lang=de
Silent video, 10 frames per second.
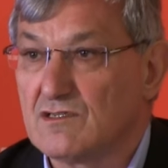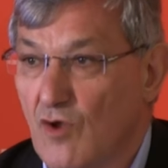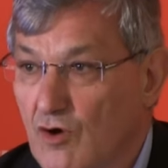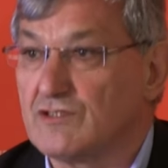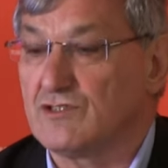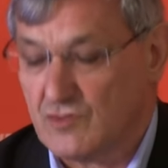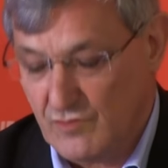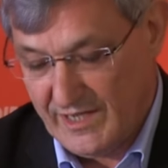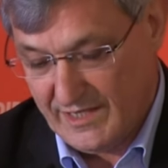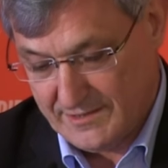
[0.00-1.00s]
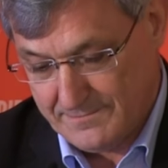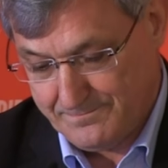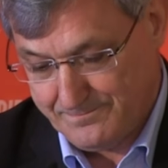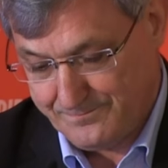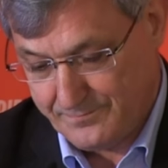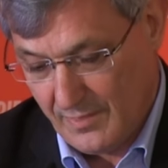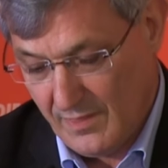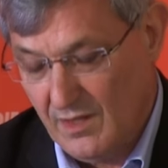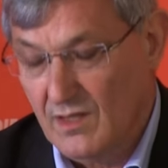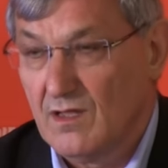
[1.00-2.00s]
trocken zu legen.
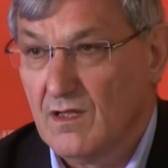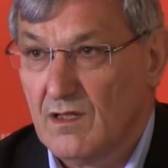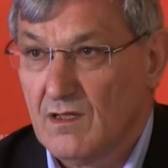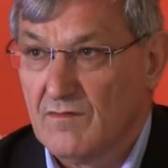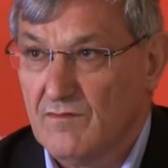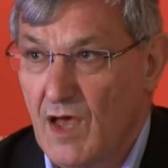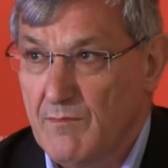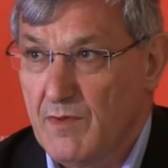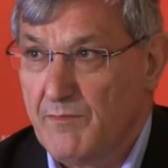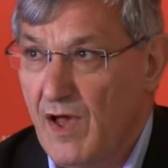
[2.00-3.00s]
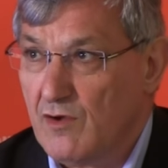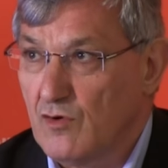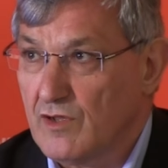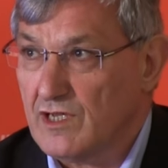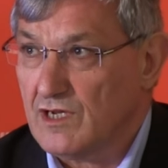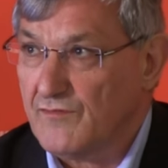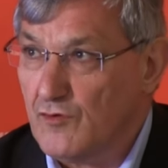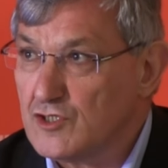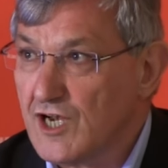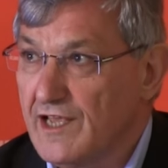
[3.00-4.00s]
Wir haben ein paar konkrete
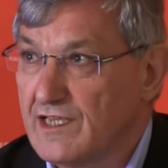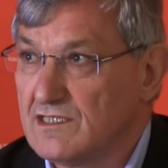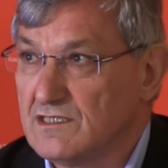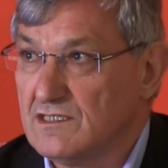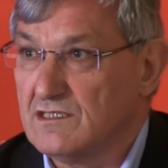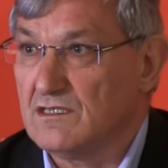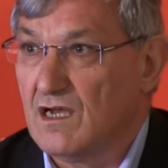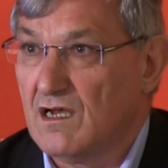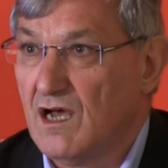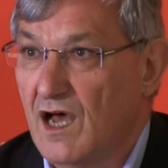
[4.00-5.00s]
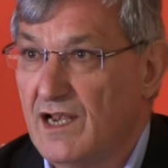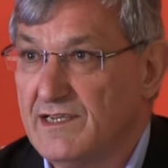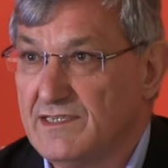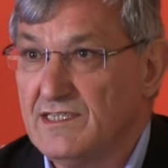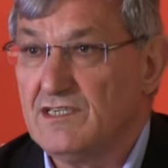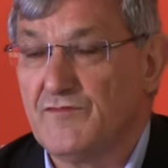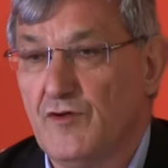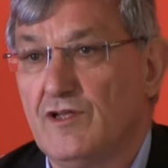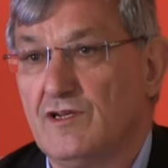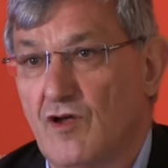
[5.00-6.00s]
Vorschläge, die alle nicht
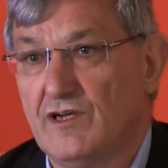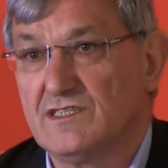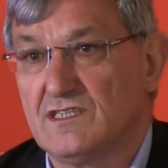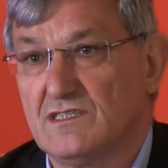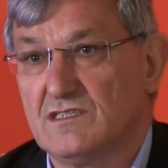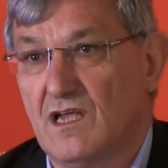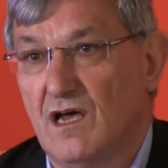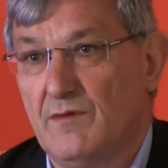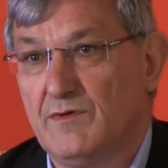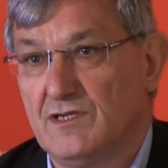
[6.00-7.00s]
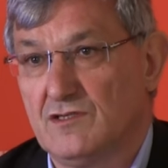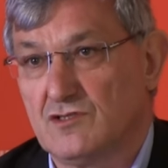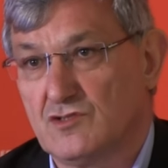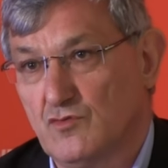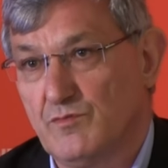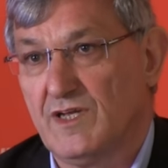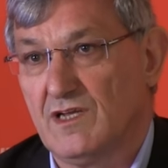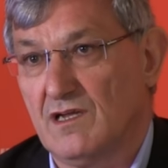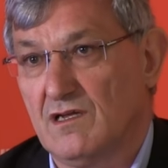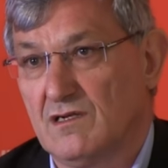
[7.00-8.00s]
völlig neu sind, aber in der
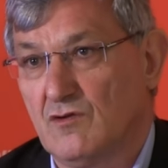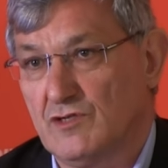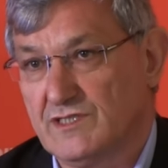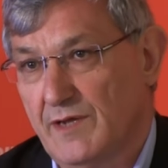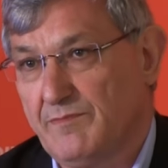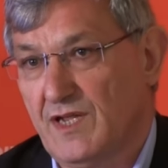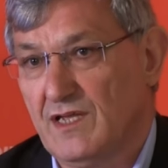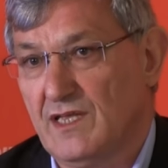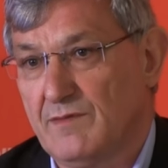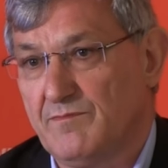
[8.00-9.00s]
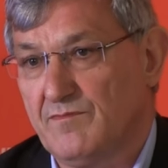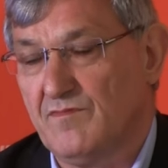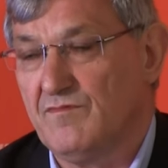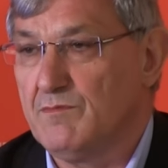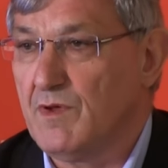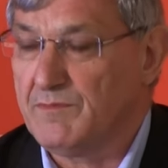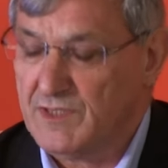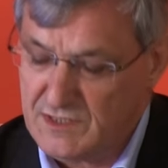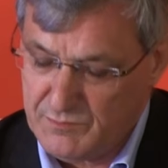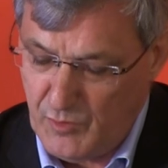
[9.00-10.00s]
Summe ein Konzept ergeben, wie man
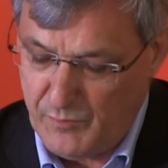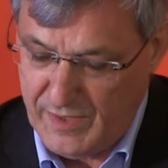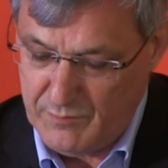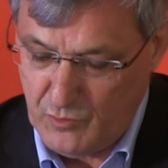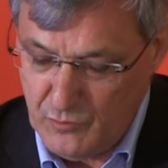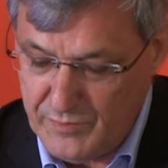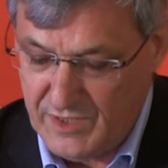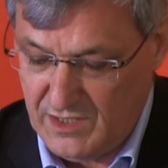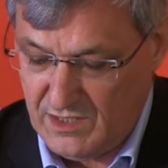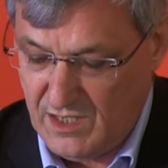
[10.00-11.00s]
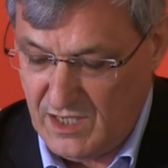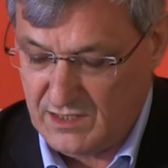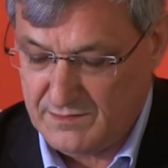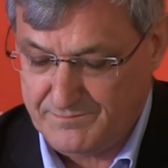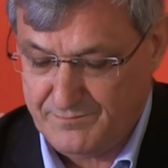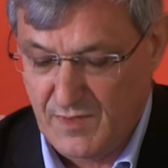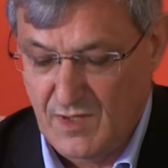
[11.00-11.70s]
mit diesem Problem umgehen kann.